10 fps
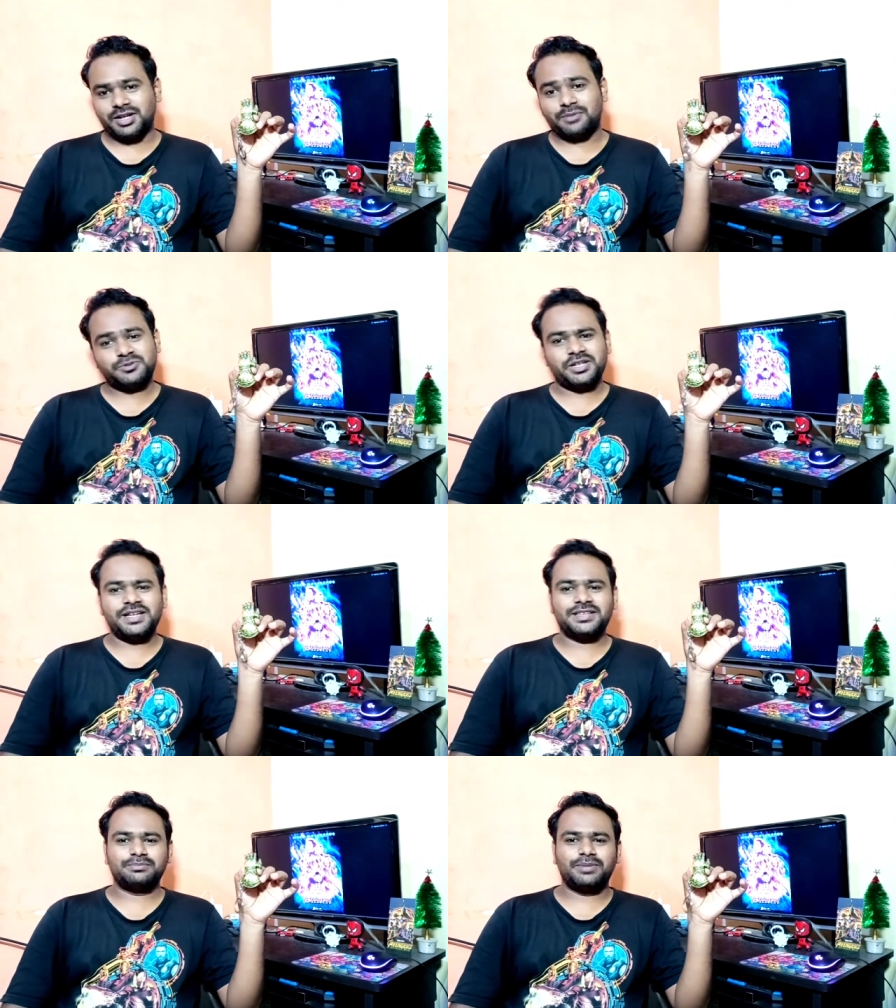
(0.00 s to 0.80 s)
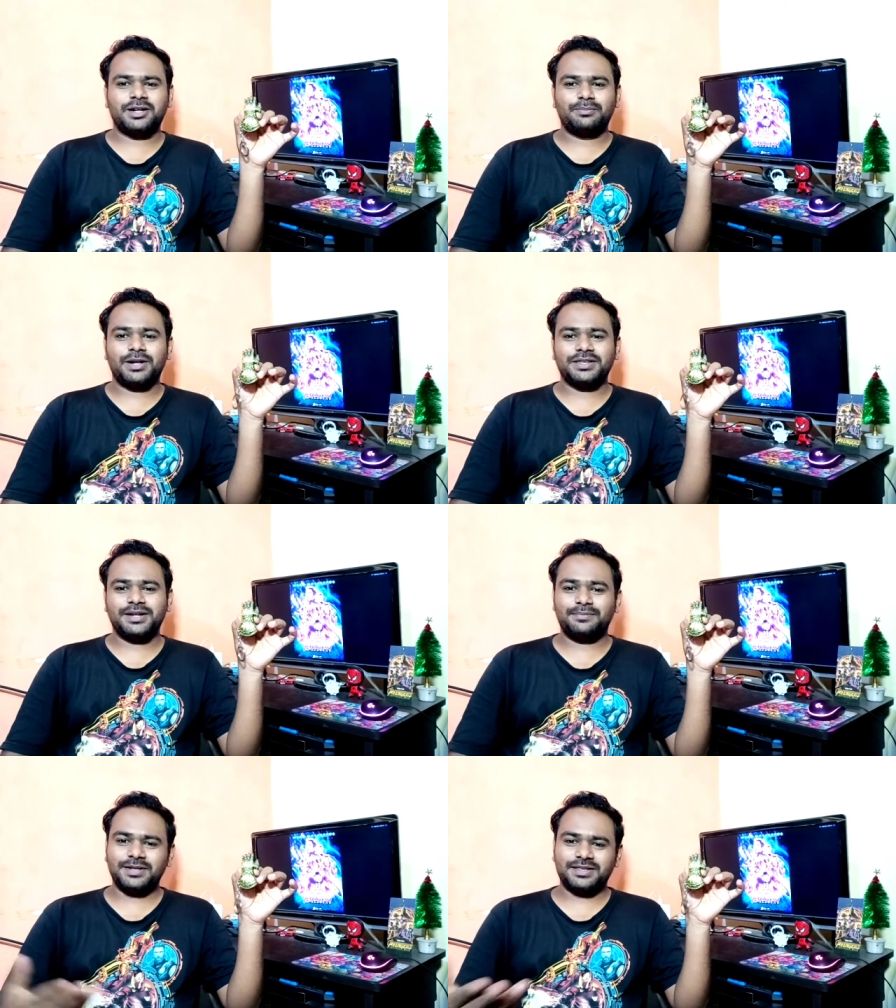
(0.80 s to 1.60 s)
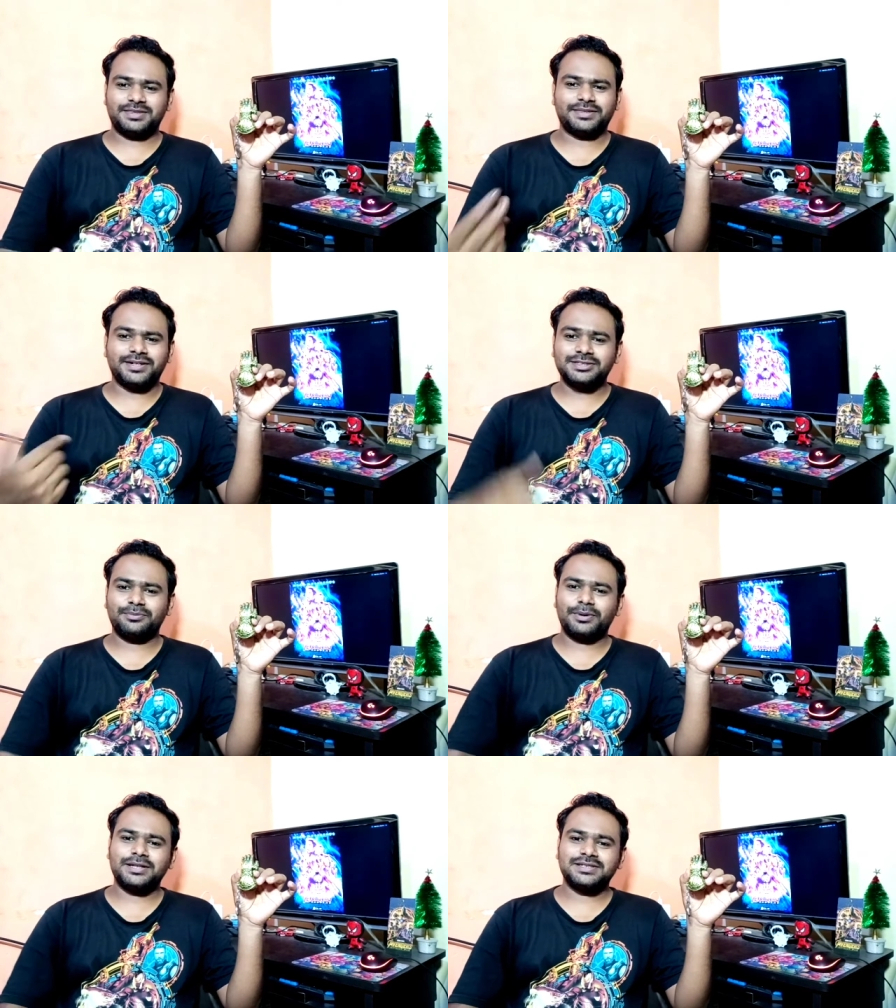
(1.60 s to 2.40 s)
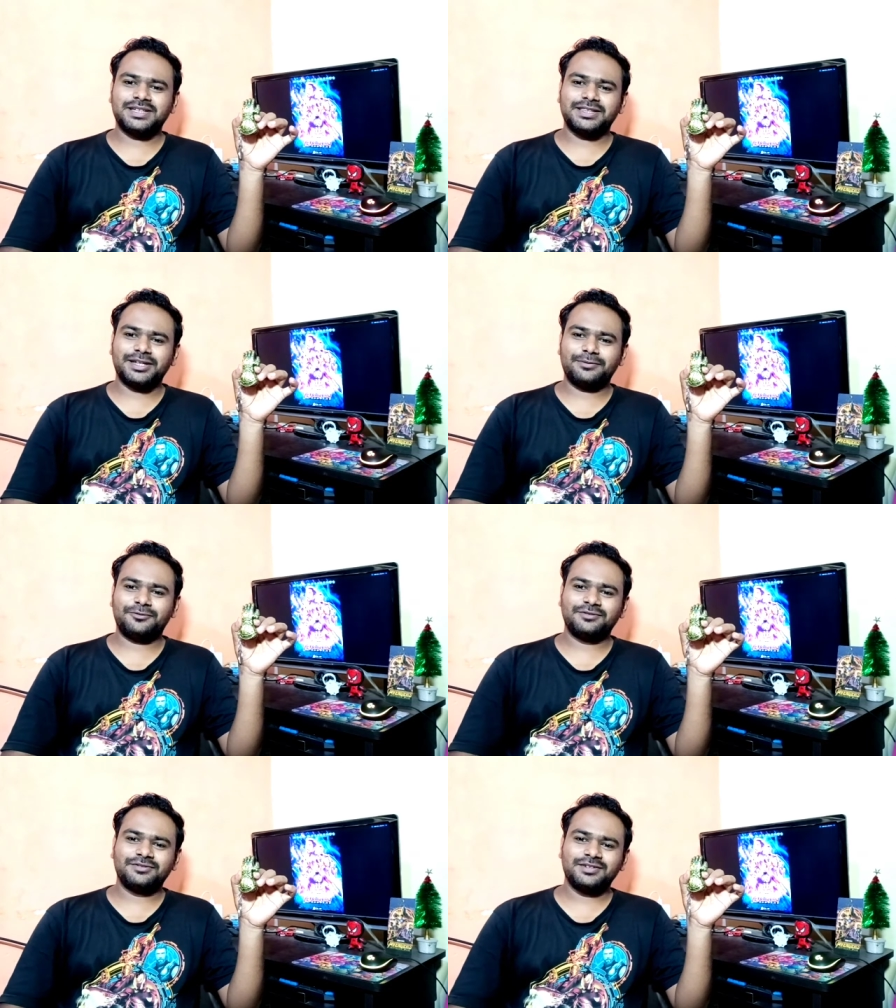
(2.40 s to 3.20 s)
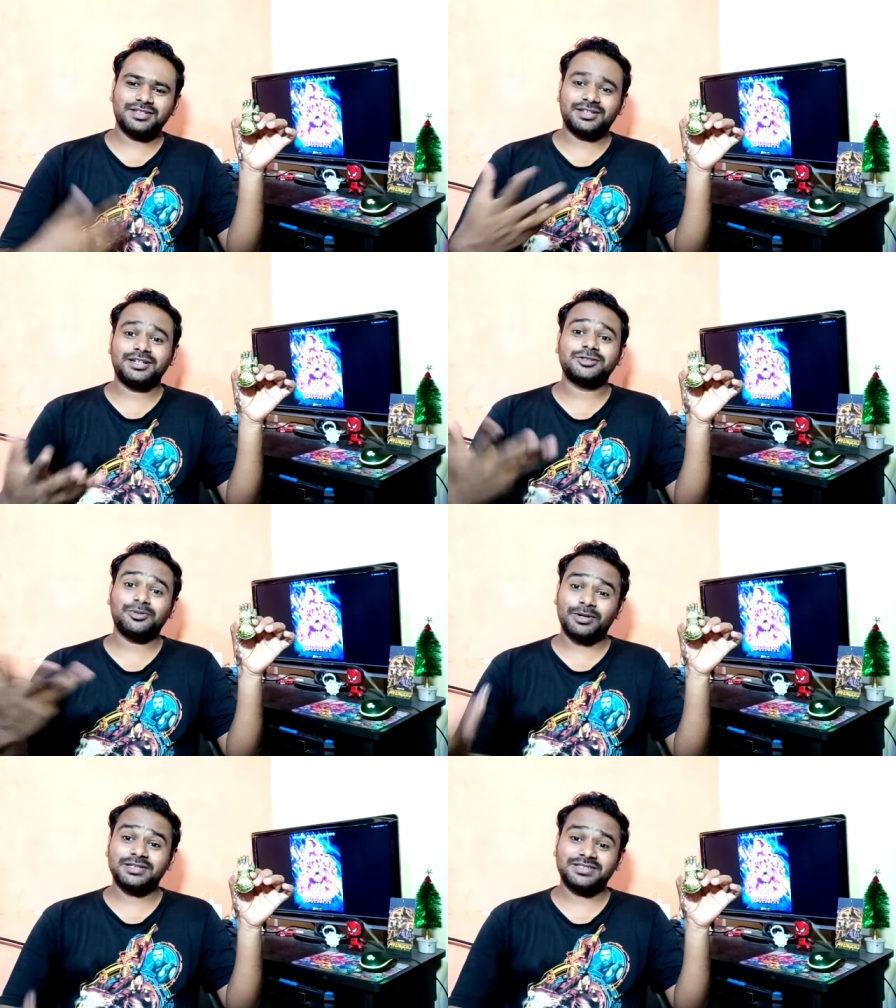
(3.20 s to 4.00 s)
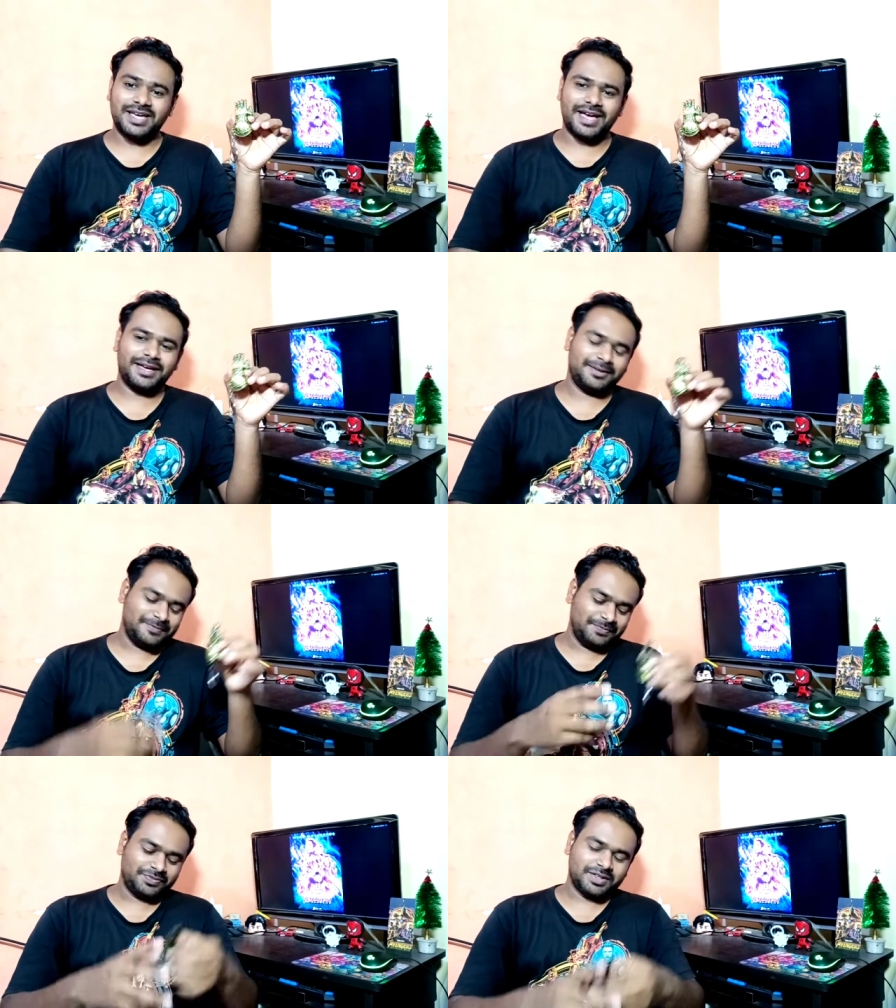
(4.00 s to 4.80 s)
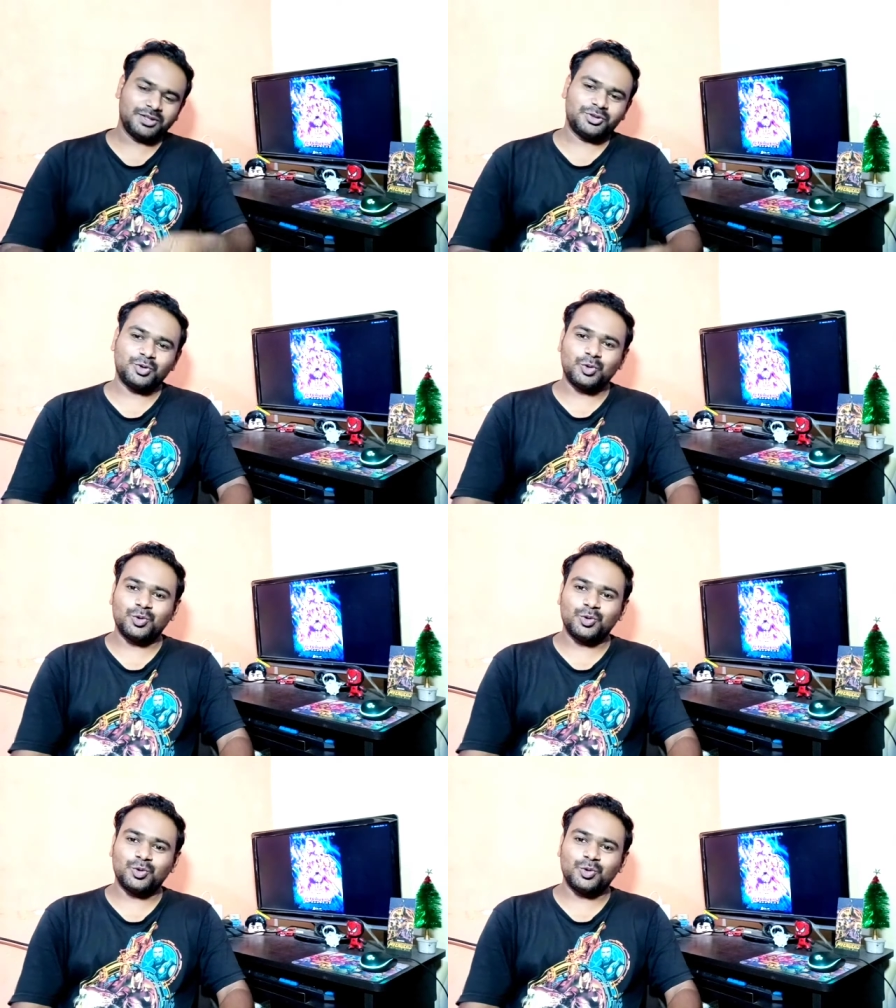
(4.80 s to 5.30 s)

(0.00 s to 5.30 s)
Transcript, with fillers: अब चलिए बढ़ते अपने थर्ड सरप्राइजेस के तरफ थर्ड सरप्राइज क्या है तो